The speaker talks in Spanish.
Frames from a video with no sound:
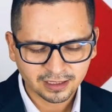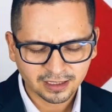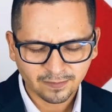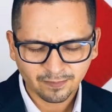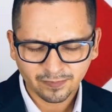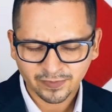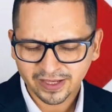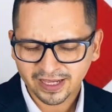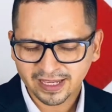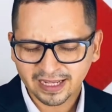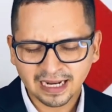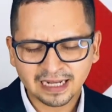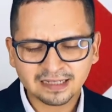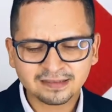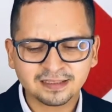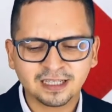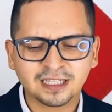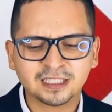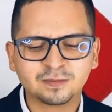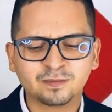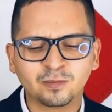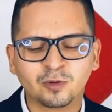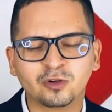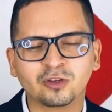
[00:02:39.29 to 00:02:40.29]

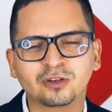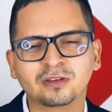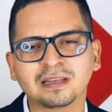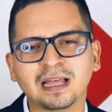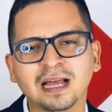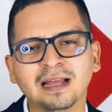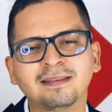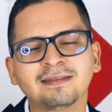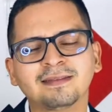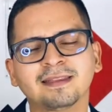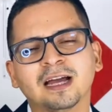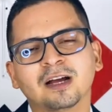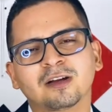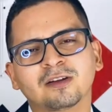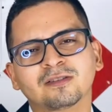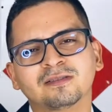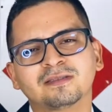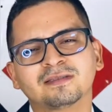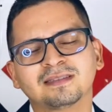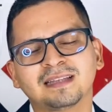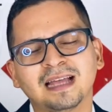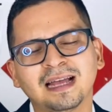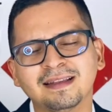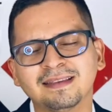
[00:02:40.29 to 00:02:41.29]
Gracias por
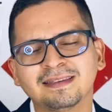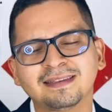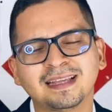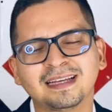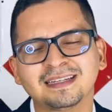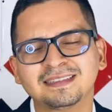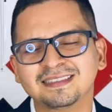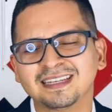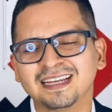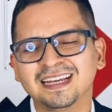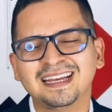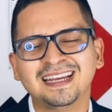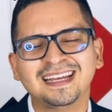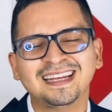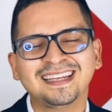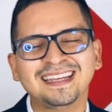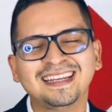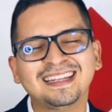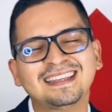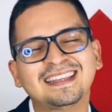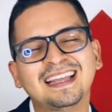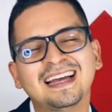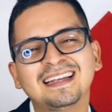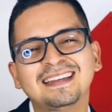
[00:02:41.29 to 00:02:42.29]
tantas
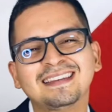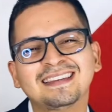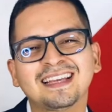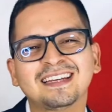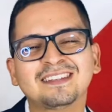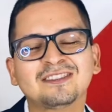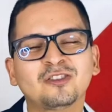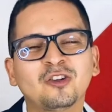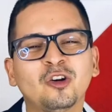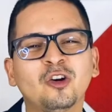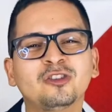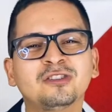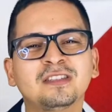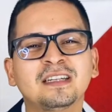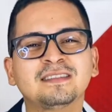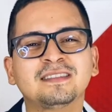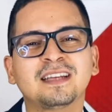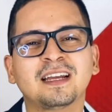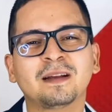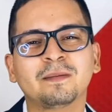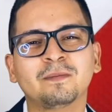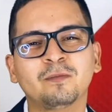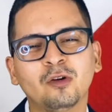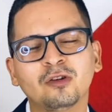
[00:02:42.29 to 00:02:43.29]
y tantas cosas
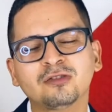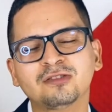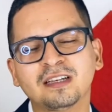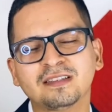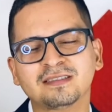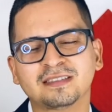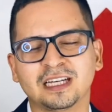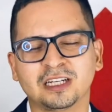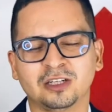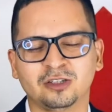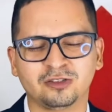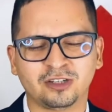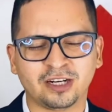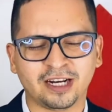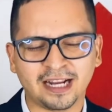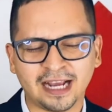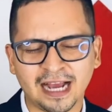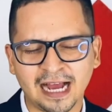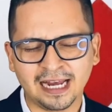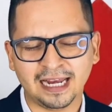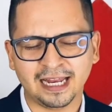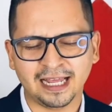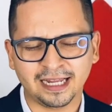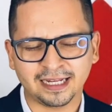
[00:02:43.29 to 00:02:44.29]
hermosas que nos
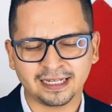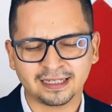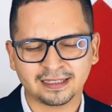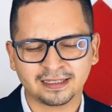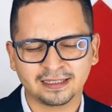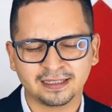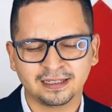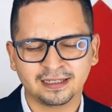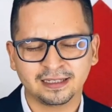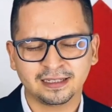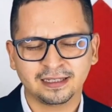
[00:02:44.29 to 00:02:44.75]
regalan.